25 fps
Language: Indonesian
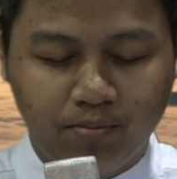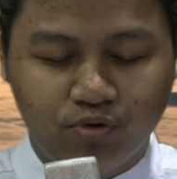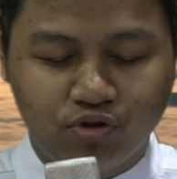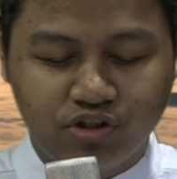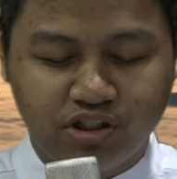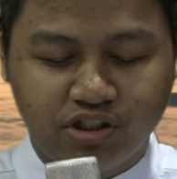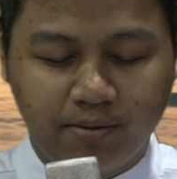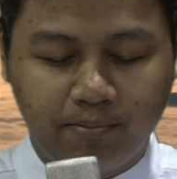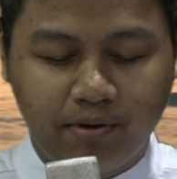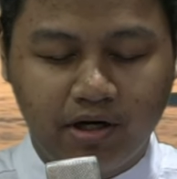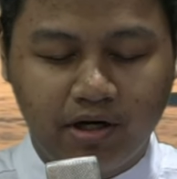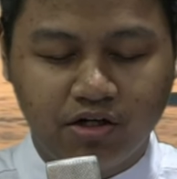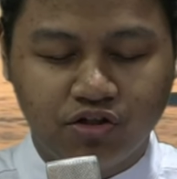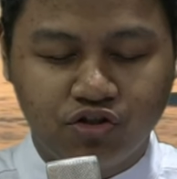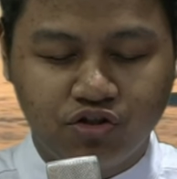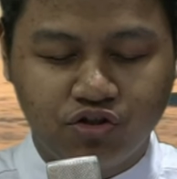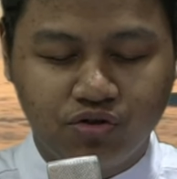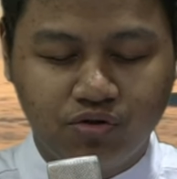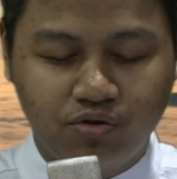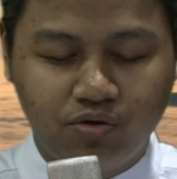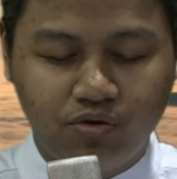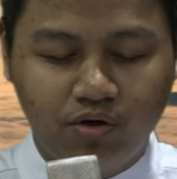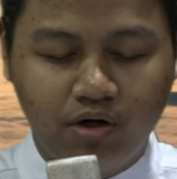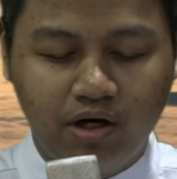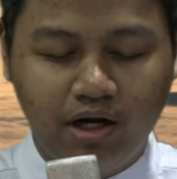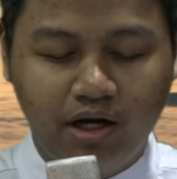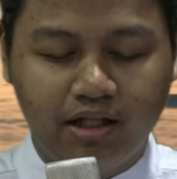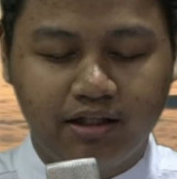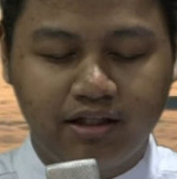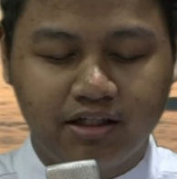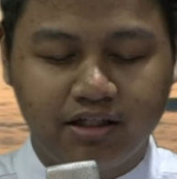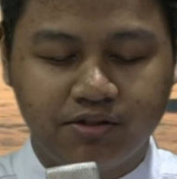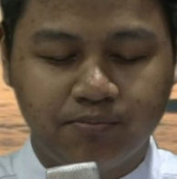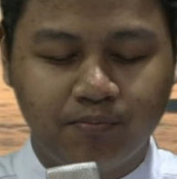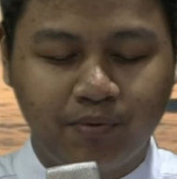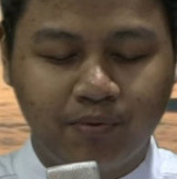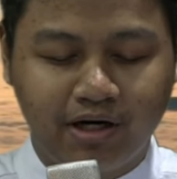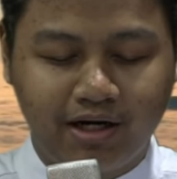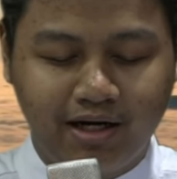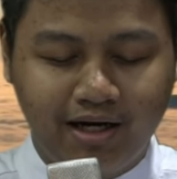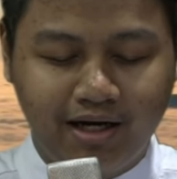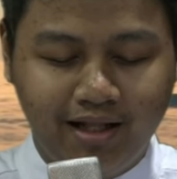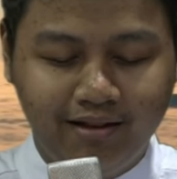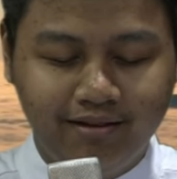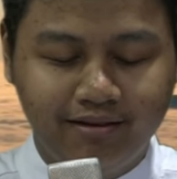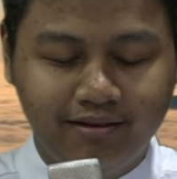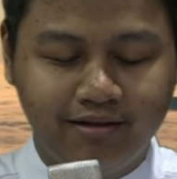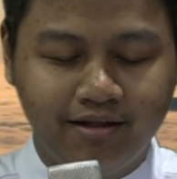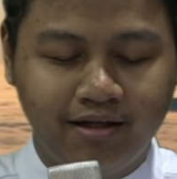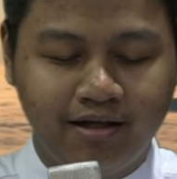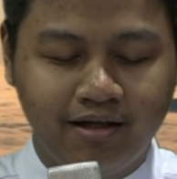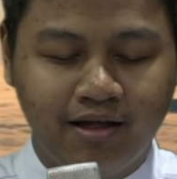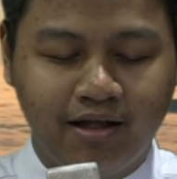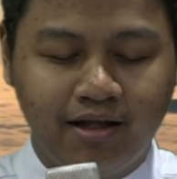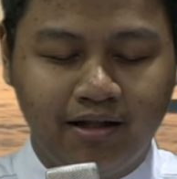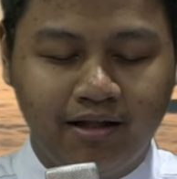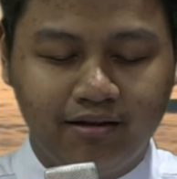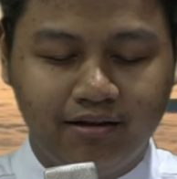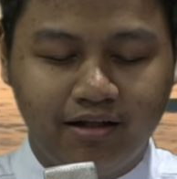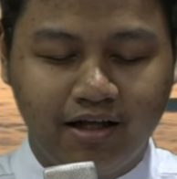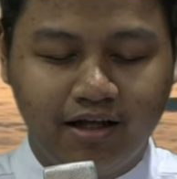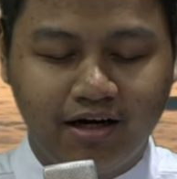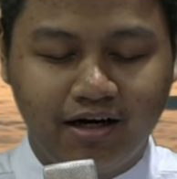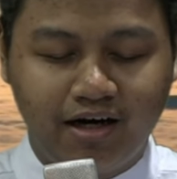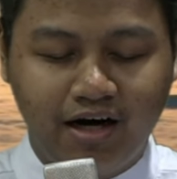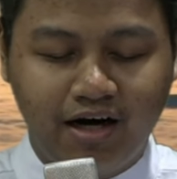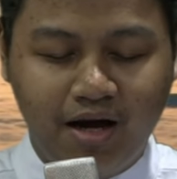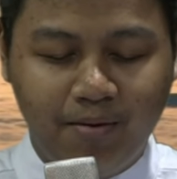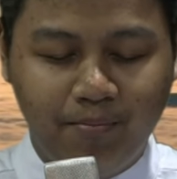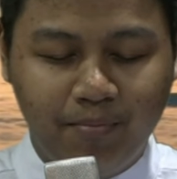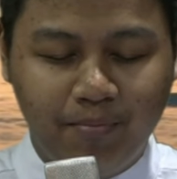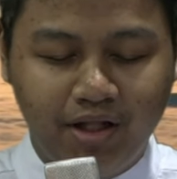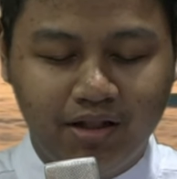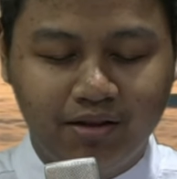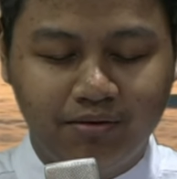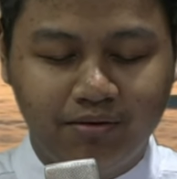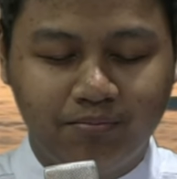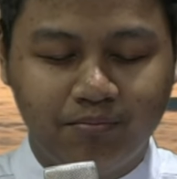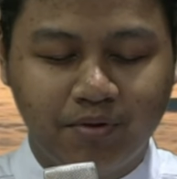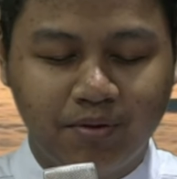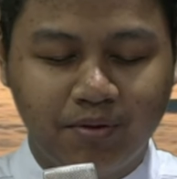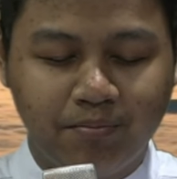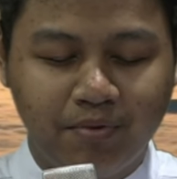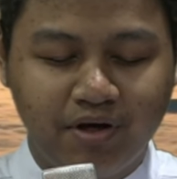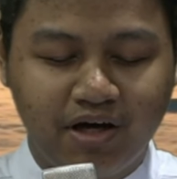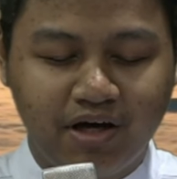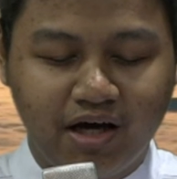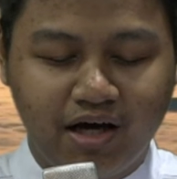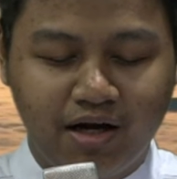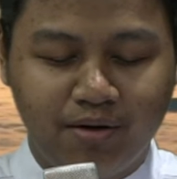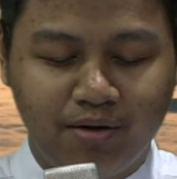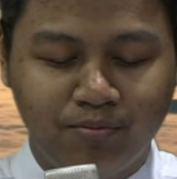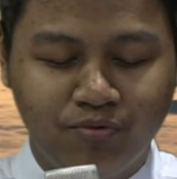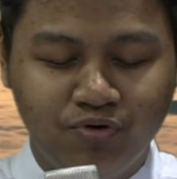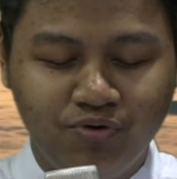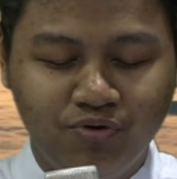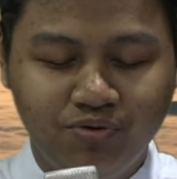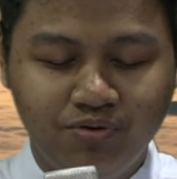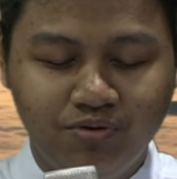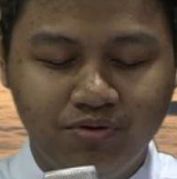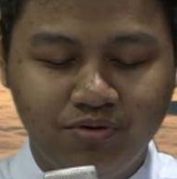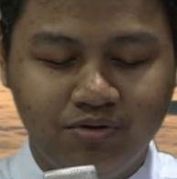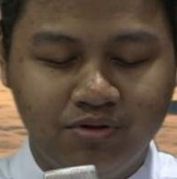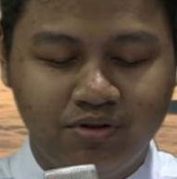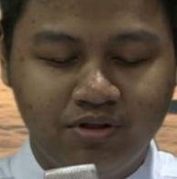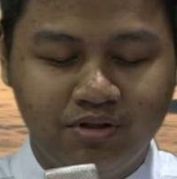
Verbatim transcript: mengucapkan syukur atas berkat dan rahmat bimbinganmu